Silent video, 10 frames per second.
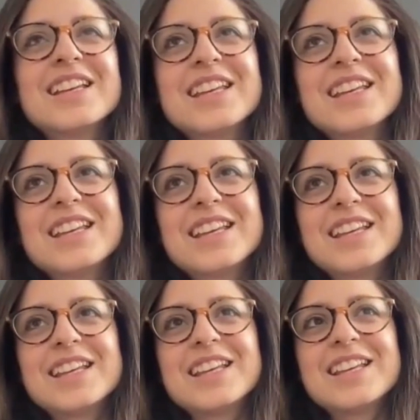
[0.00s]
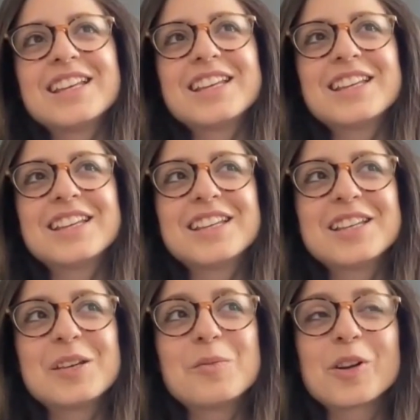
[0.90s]

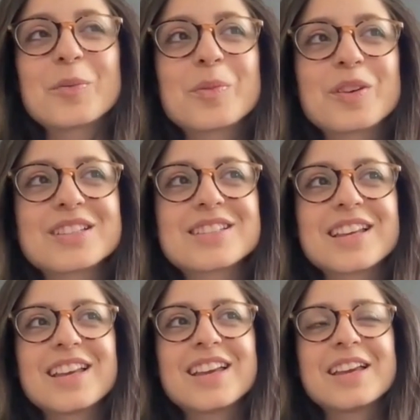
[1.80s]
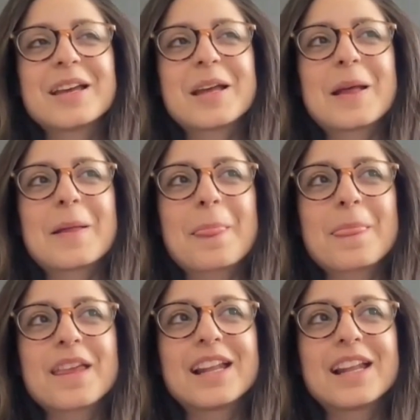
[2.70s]
Y, bueno, pues eh,